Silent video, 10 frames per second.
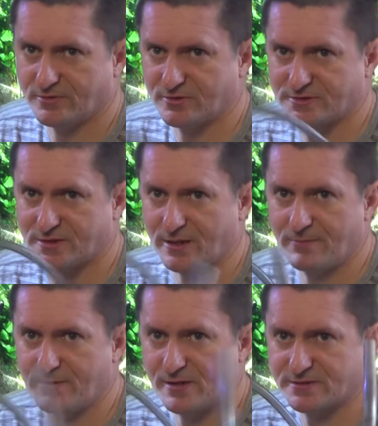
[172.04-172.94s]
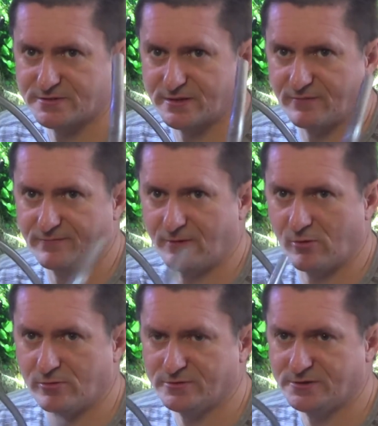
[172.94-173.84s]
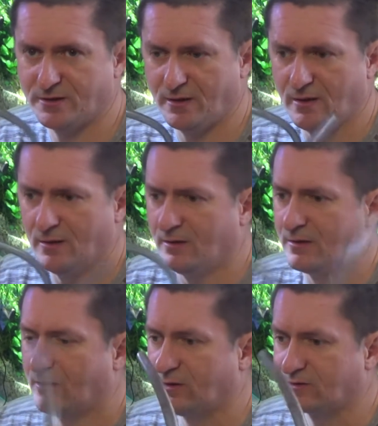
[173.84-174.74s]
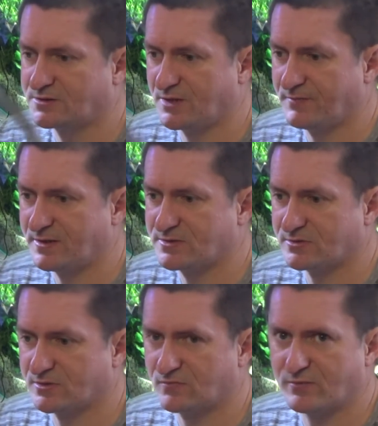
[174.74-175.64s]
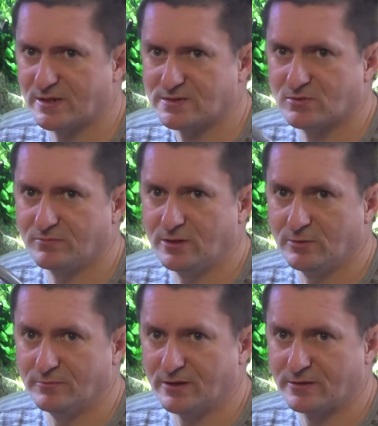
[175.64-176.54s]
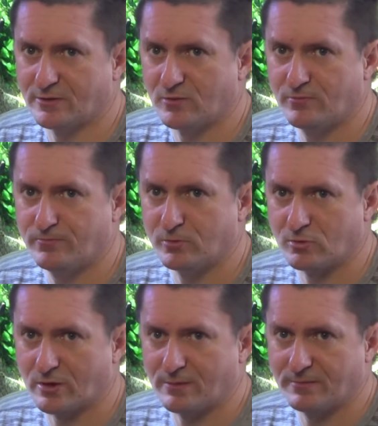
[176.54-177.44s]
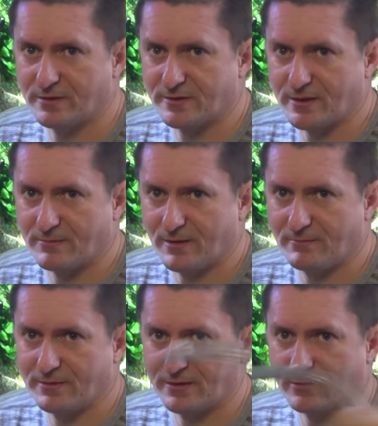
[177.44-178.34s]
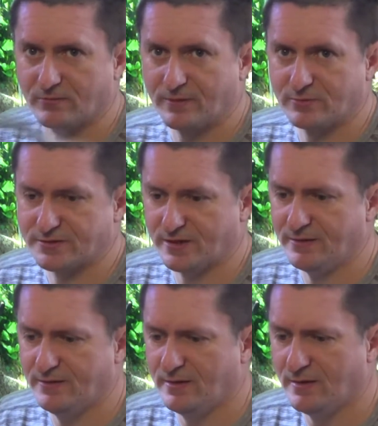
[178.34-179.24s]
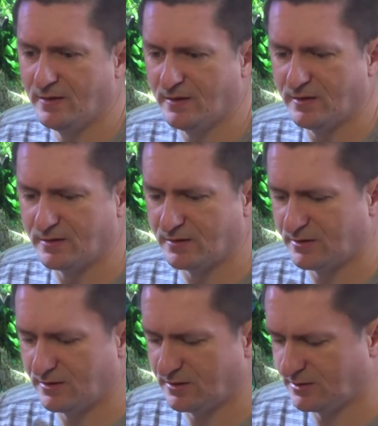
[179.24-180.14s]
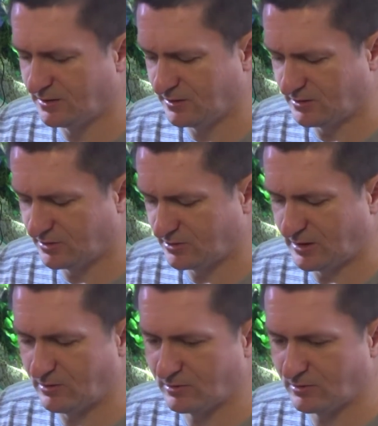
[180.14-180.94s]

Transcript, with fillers: dostajemy jeszcze węż, od 9 do 12 mm, 1,5 metra mamy tego węża. I ten